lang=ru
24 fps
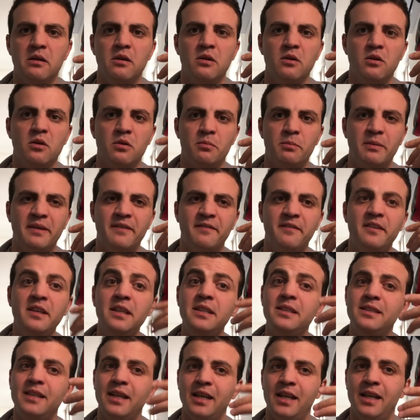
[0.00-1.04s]
Мы
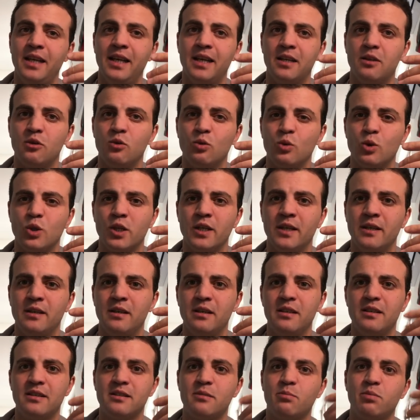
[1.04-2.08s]
видели это уже
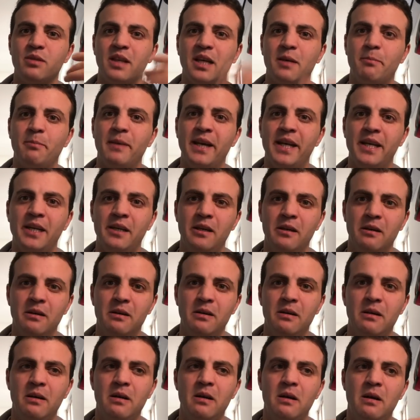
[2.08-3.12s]
с BlackBerry.
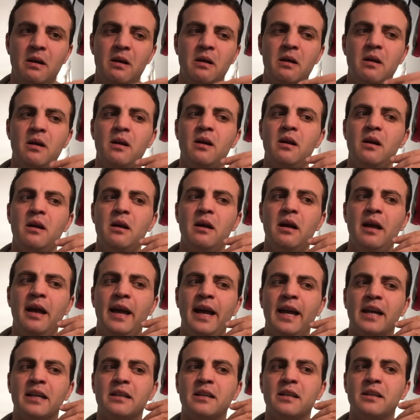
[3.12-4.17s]

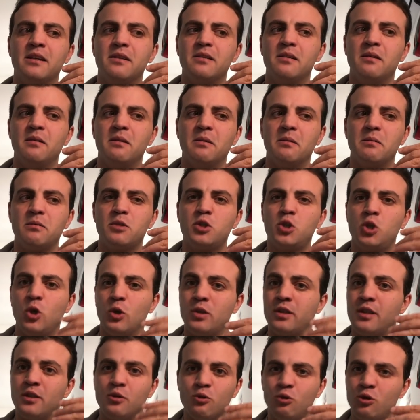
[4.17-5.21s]
Это э,
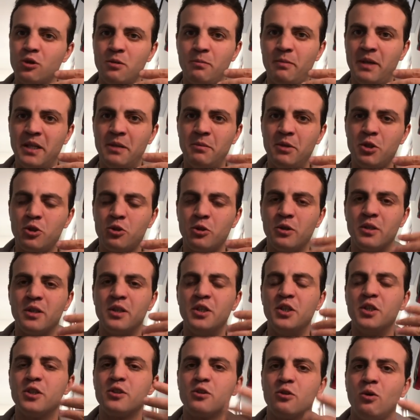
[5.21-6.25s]
четко нужно понимать, что это
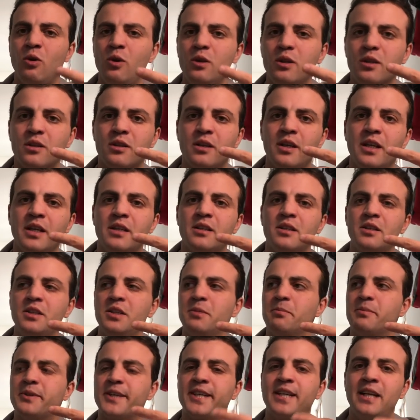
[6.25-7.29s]
не золото, это не
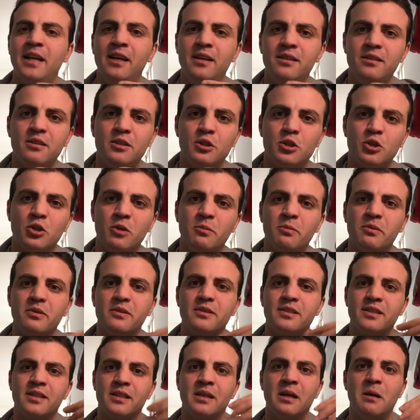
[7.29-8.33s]
бриллианты, чтобы
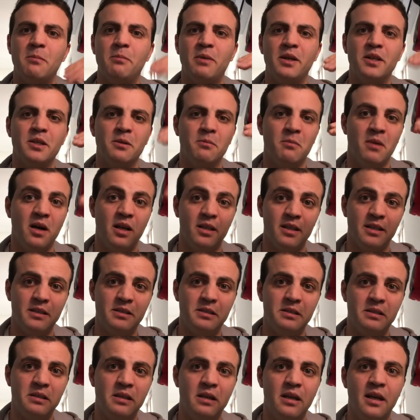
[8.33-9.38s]
цена
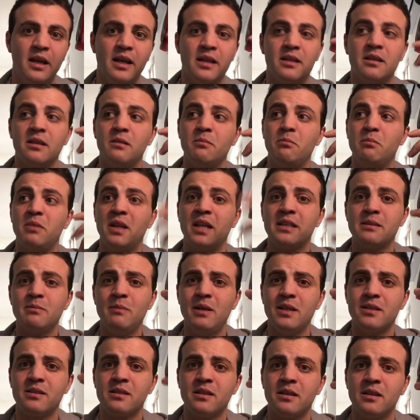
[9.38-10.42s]
понималась. Это
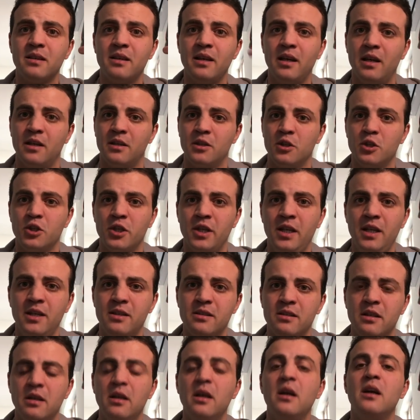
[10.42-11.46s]
пластмасса, это
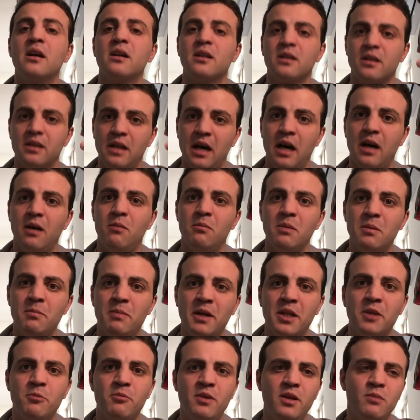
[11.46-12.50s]
железо. Да, мы
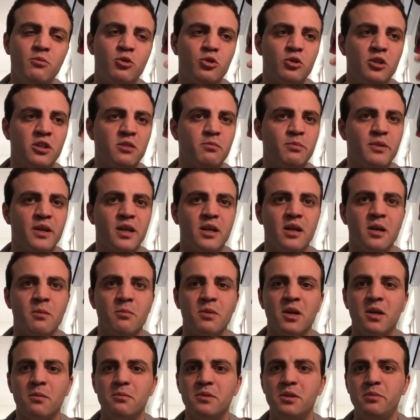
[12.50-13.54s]
понимаем, что есть
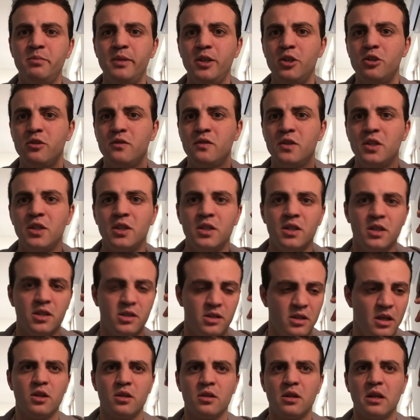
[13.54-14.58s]
программное обеспечивание,
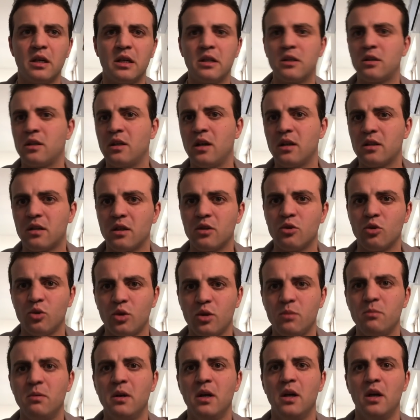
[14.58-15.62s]
есть э, над
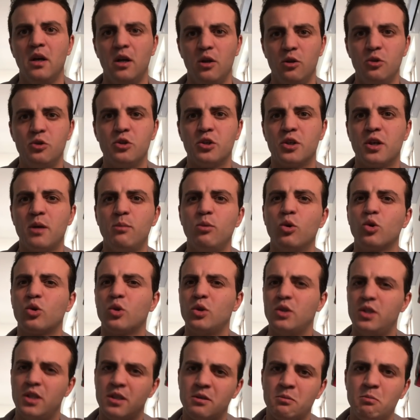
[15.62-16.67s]
которым люди
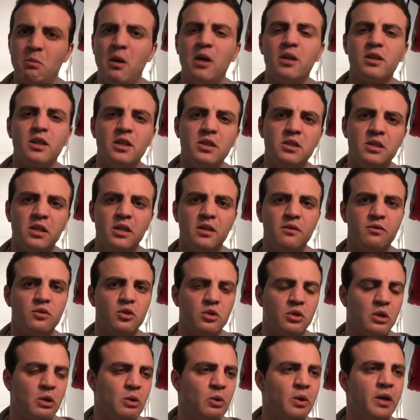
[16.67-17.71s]
работают, есть маркетинг и все
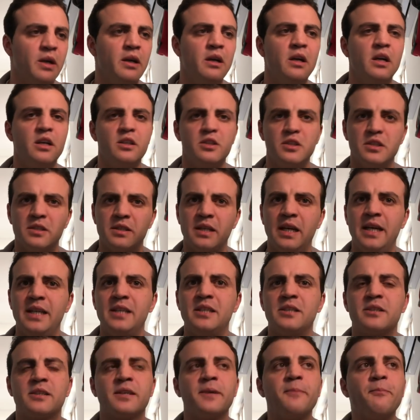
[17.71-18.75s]
такое,
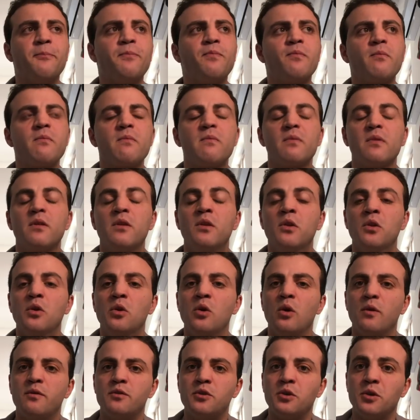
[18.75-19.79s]
дизайнеры.
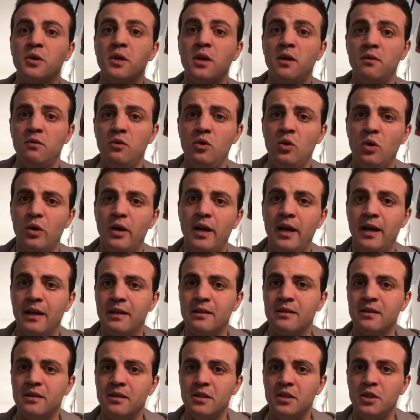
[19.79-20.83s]
Но все равно
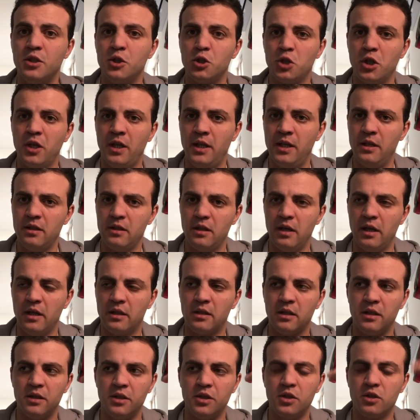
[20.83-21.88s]
это не железо,
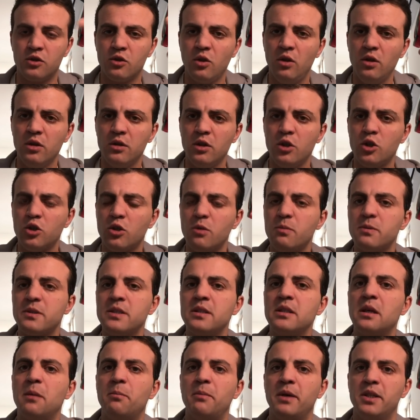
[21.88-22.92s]
это не золото, чтобы
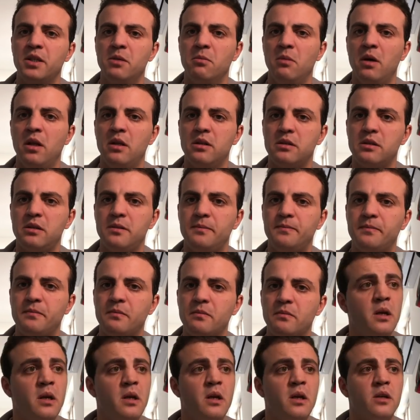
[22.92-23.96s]
цена поднималась.
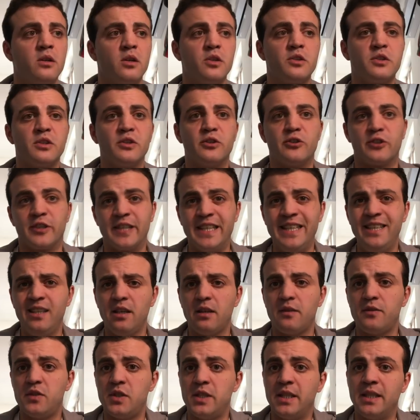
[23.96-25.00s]
То есть рынок
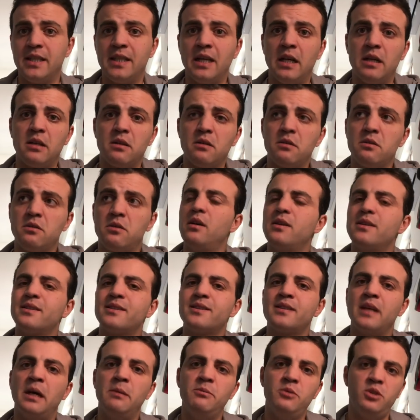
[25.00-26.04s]
всегда
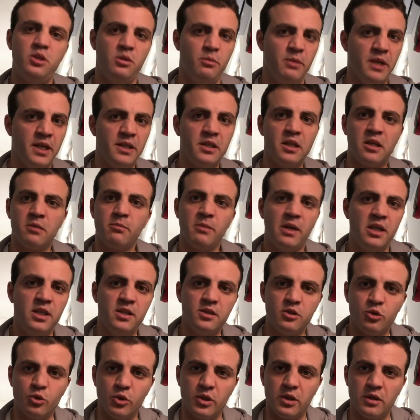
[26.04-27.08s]
сам себя
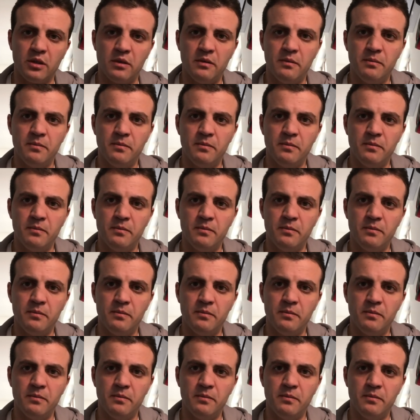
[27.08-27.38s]
нормализует.